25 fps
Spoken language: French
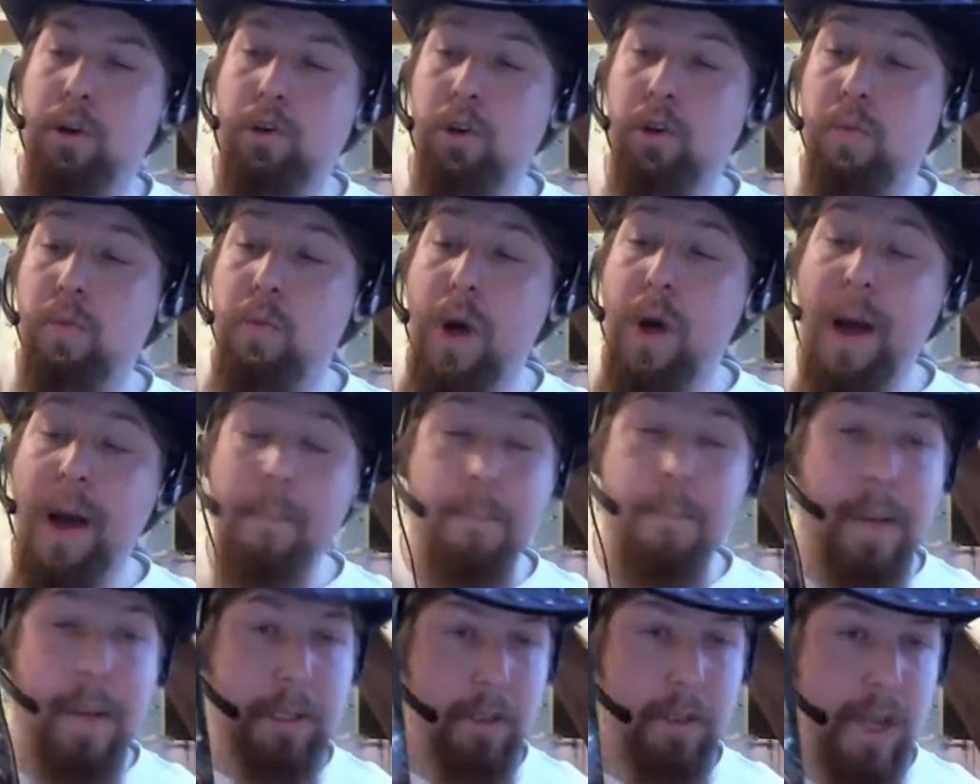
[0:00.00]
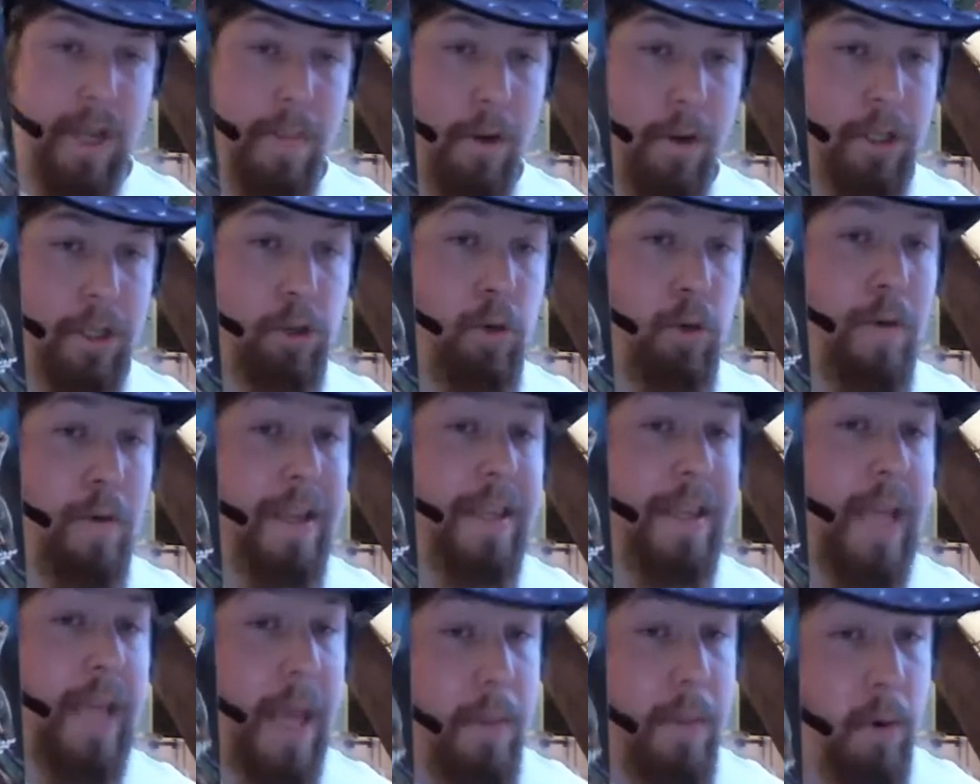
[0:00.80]
film, que
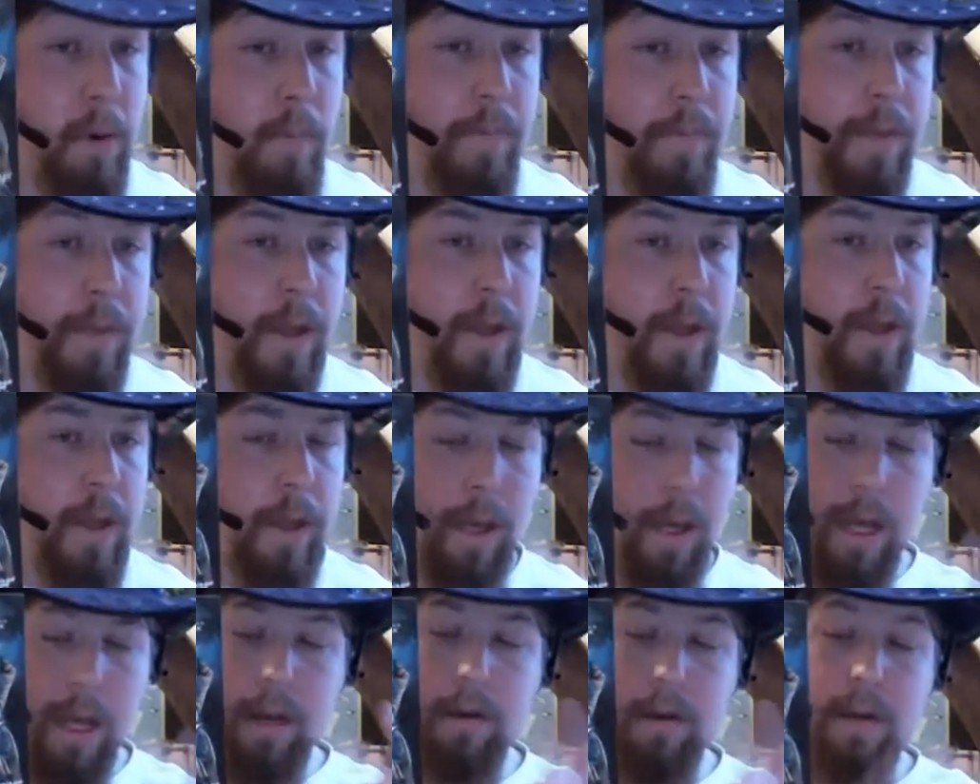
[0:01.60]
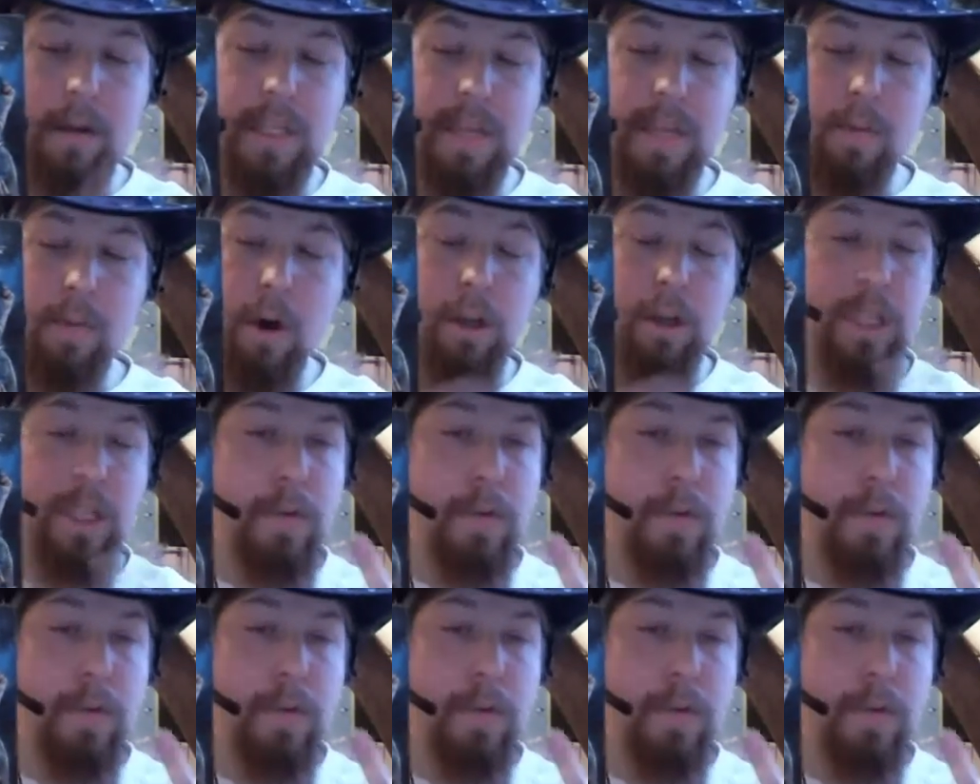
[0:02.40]
moi, personnellement, j'ai trouvé très bon.